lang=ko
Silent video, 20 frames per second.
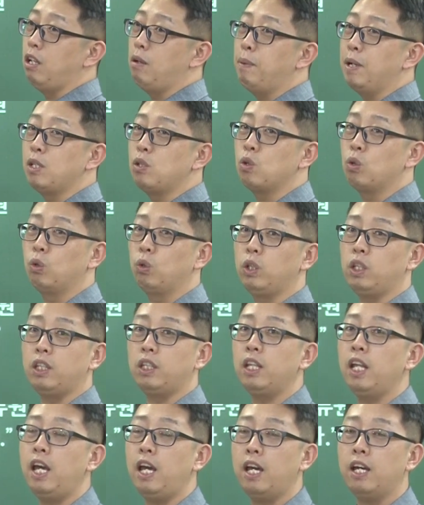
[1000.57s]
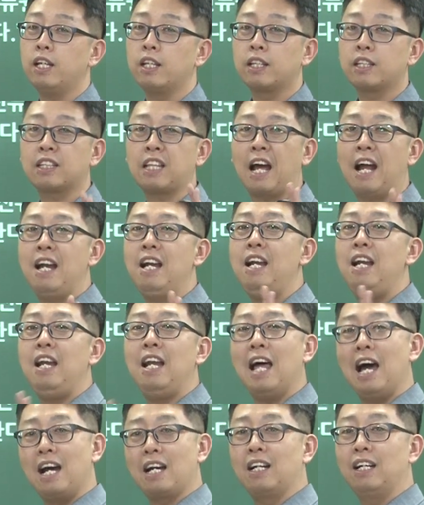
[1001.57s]
일반적으로 이때
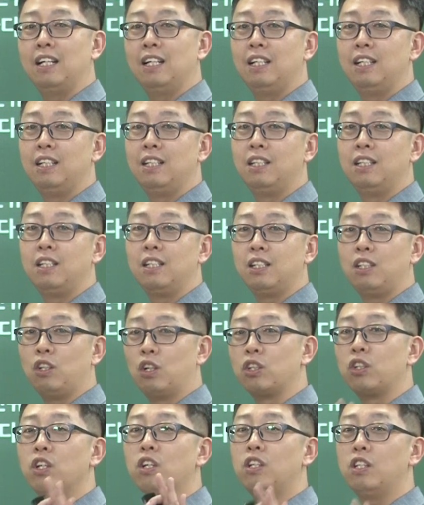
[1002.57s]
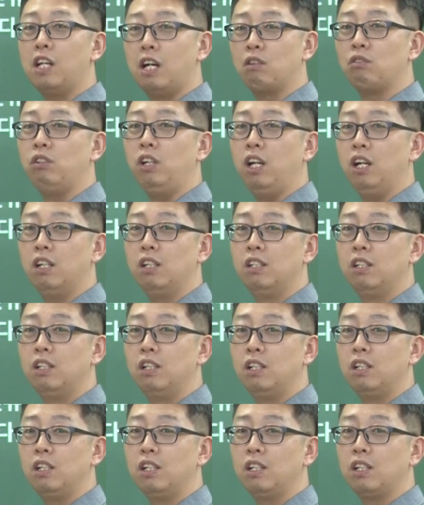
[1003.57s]
단락 연결을 하고요.
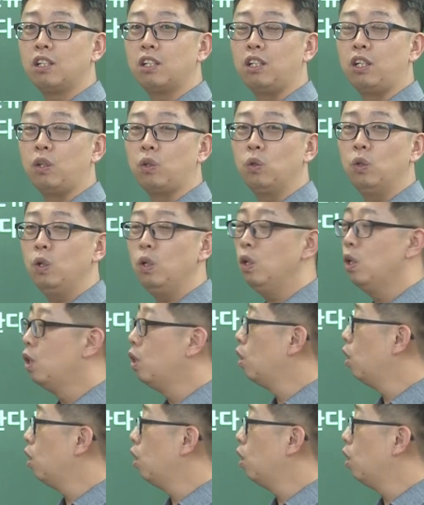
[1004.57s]
그리고